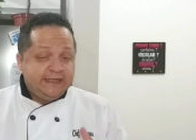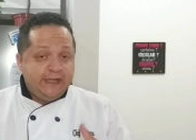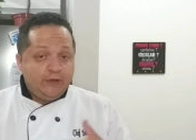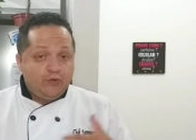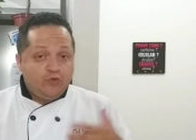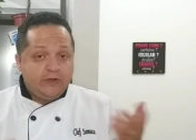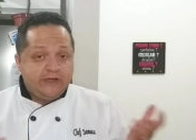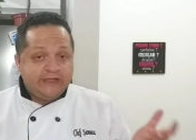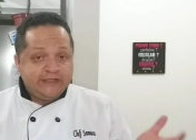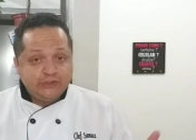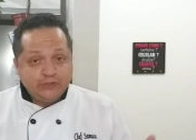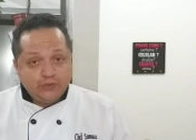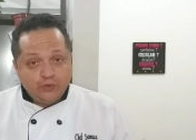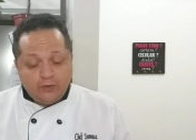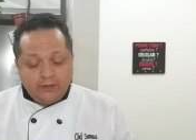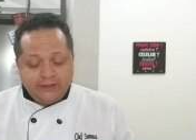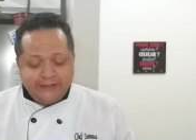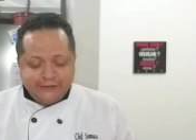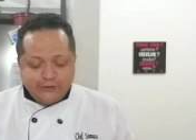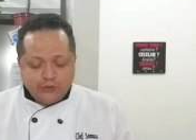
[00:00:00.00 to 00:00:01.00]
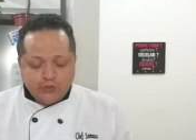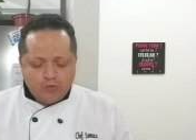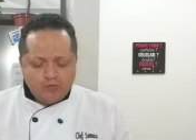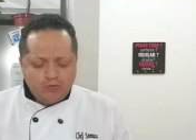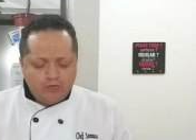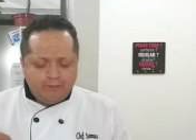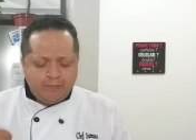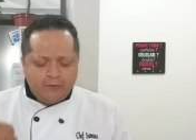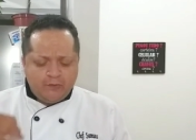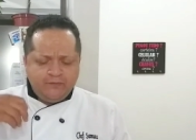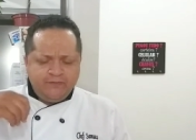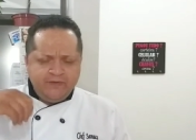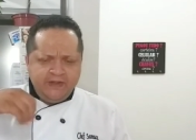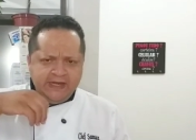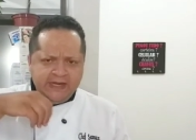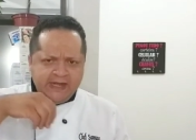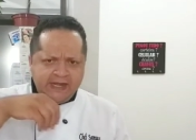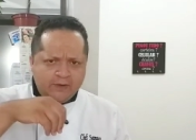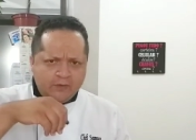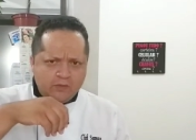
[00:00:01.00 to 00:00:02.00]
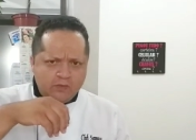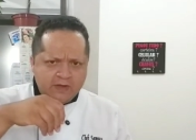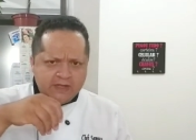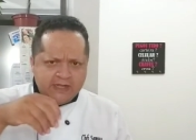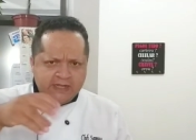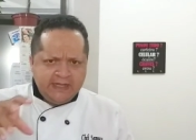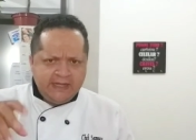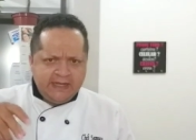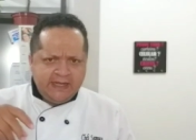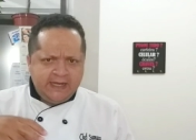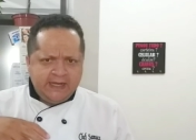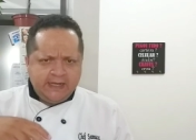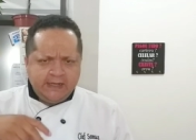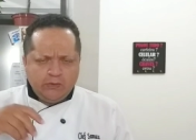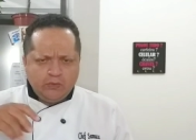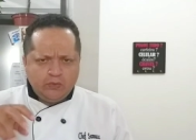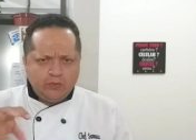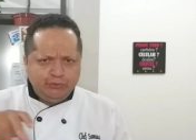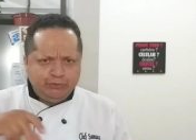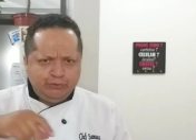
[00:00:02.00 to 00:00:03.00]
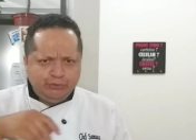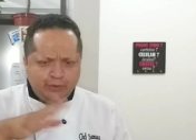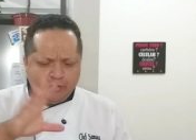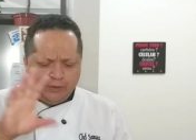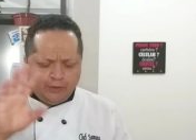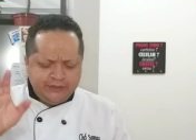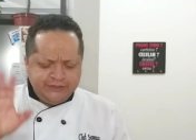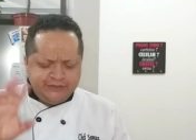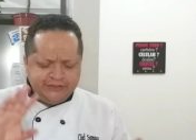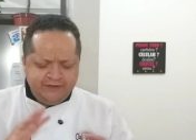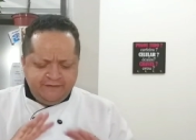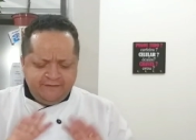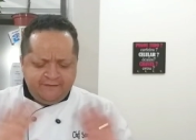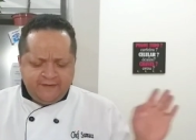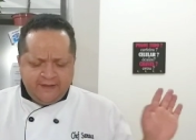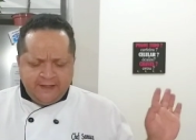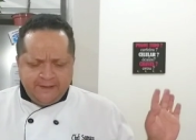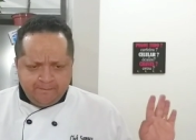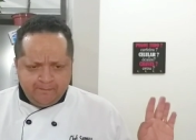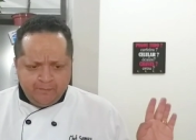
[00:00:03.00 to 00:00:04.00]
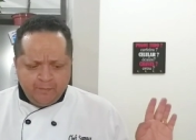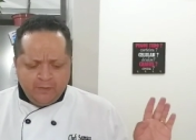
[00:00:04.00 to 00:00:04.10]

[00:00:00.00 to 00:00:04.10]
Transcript: decorações como polvilhar com cacau, com pod, enfim.